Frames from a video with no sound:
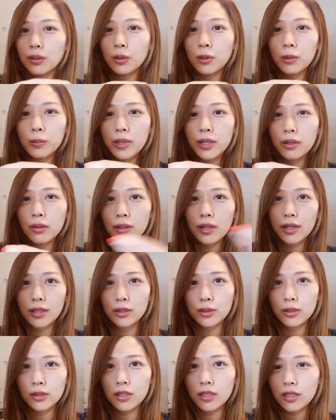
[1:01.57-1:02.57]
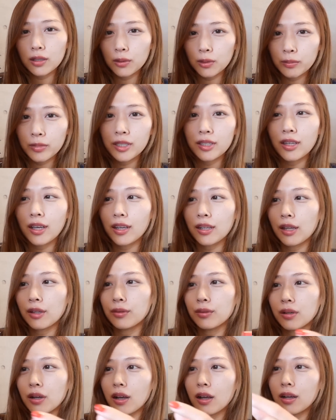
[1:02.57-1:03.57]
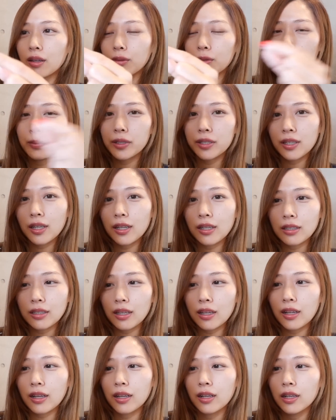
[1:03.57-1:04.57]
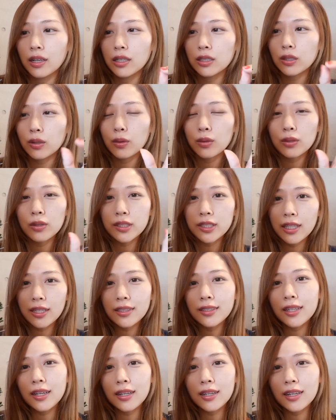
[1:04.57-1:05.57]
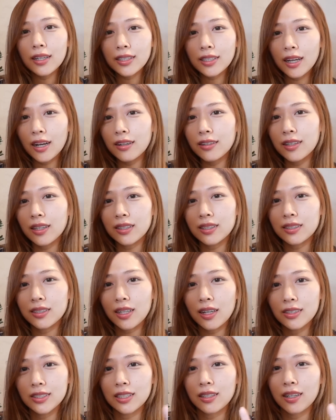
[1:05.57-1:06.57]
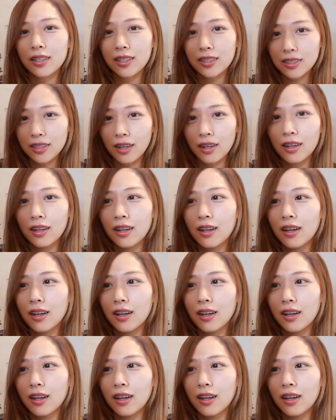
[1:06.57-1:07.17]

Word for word: 透明のなんか釣り糸みたいなのが伸びていて、そこの先端が光るやつってあるじゃないですか。